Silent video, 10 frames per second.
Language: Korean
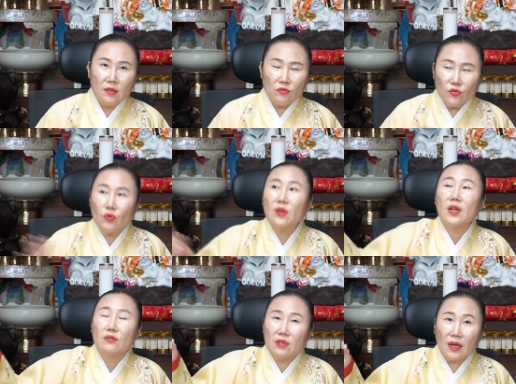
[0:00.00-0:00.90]

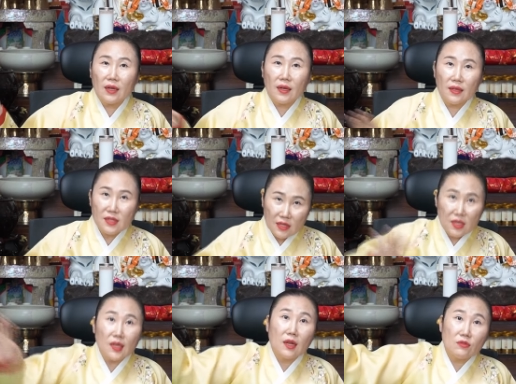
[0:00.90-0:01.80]
운동이라도 나가라.
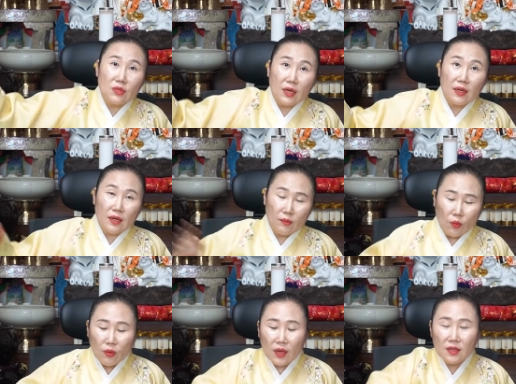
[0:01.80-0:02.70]
산책이라도 나가라.
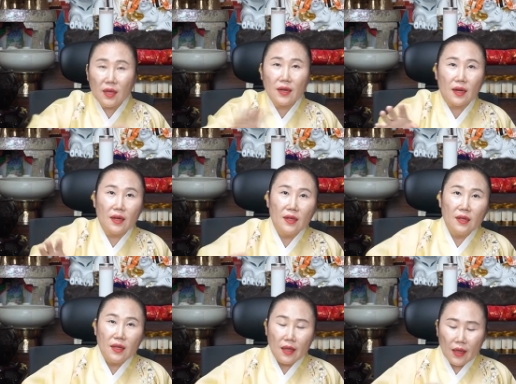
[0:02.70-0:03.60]
뭔가를 해라.
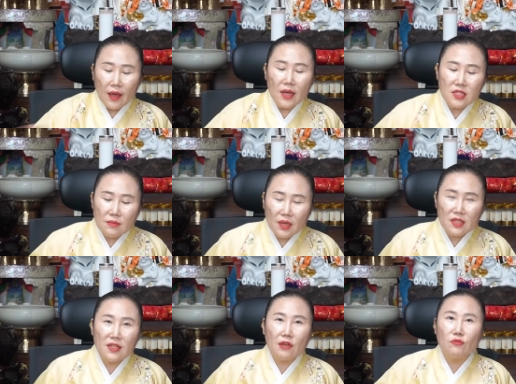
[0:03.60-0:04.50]

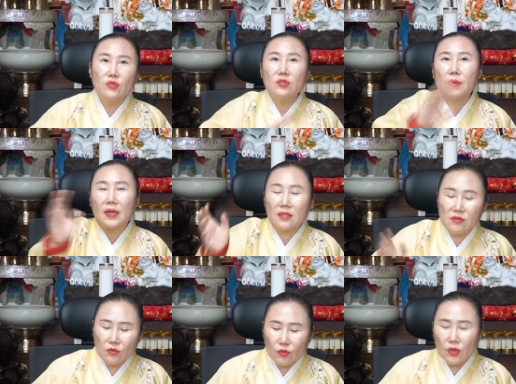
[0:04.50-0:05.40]
해야지만이 내 운을
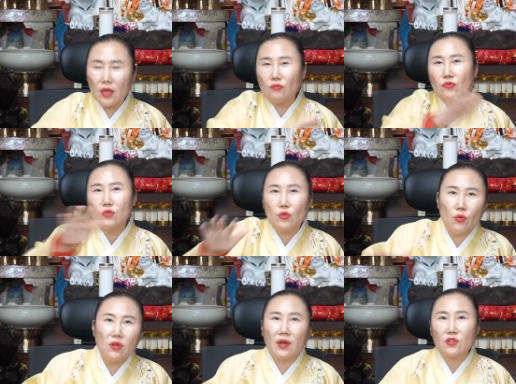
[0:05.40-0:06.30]
받고 을내 운을
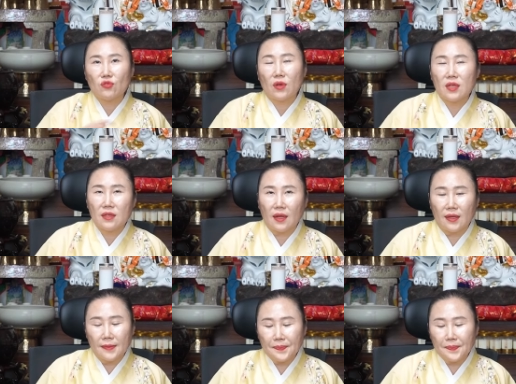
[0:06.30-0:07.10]
돌려갈 수가 있다.